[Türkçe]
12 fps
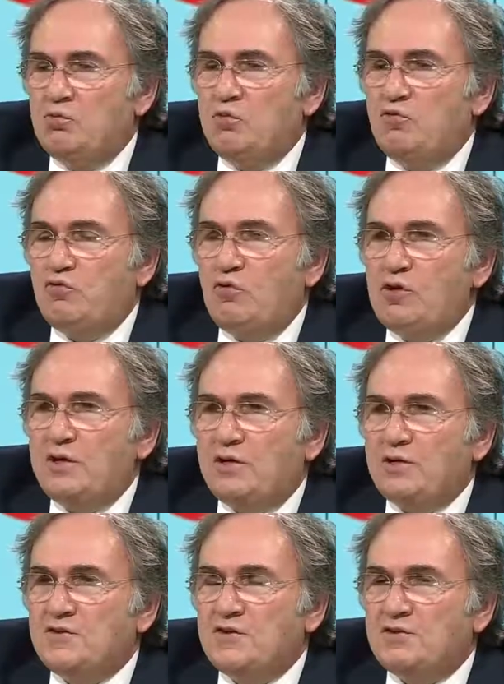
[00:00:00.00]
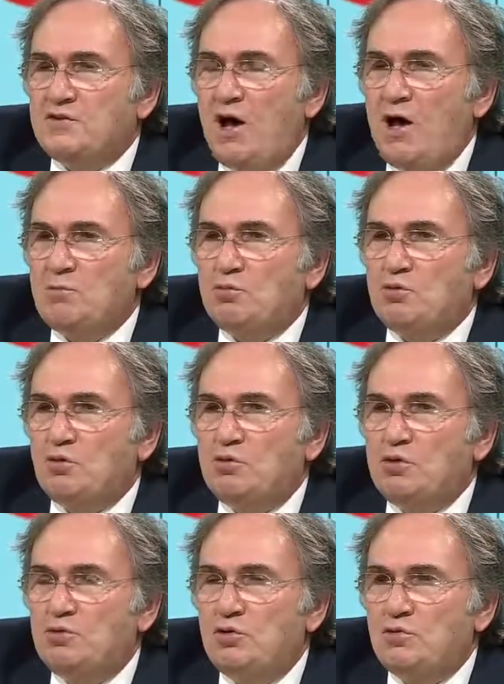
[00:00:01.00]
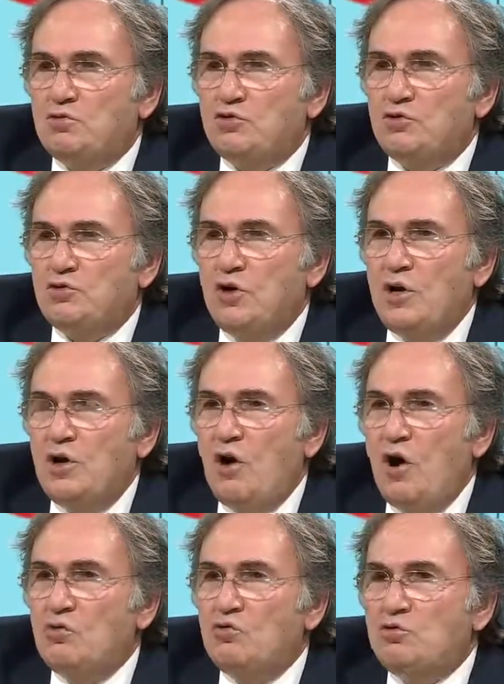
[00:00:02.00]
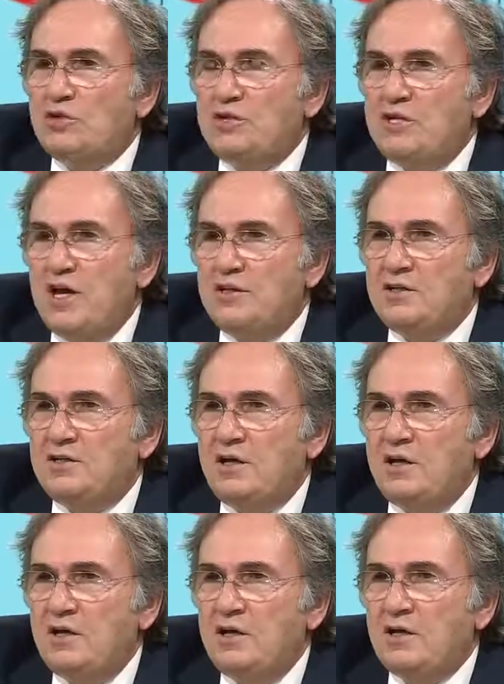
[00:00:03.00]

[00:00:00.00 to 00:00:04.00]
Bu folik asit ne yapıyor biliyor musun? agutigenini